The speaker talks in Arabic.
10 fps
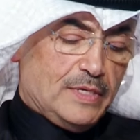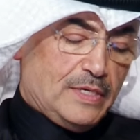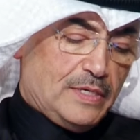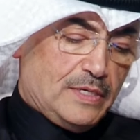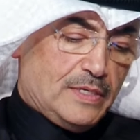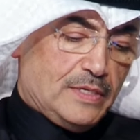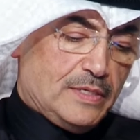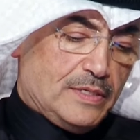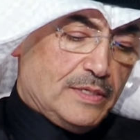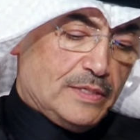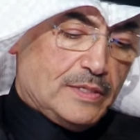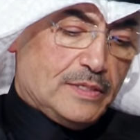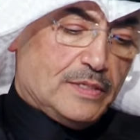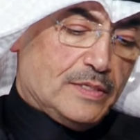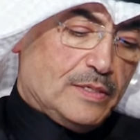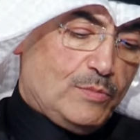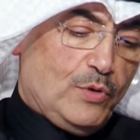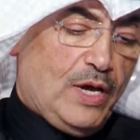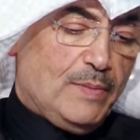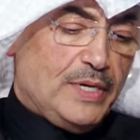آه، أبو
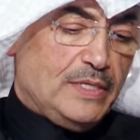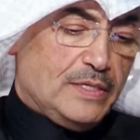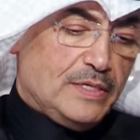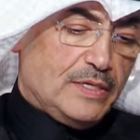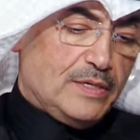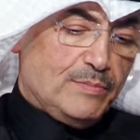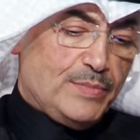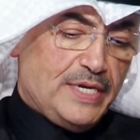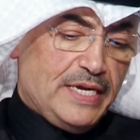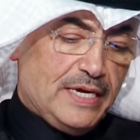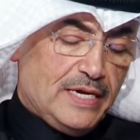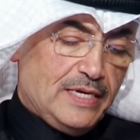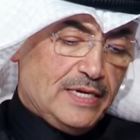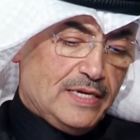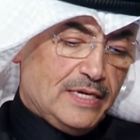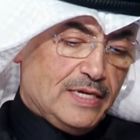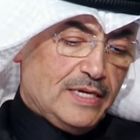حمد آه، بالنهاية